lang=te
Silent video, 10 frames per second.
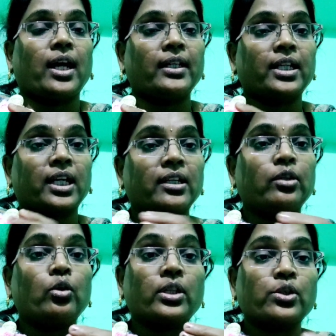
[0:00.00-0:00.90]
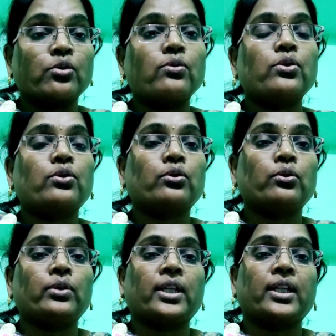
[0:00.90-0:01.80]
ఆయన కళ్ళల్లోకి చూస్తూ
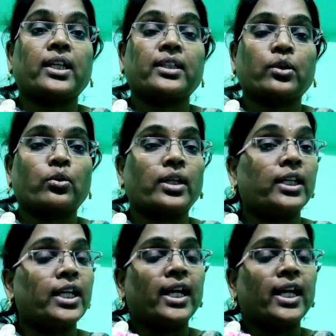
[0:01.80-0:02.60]
ఉన్నట్లయితే కూడా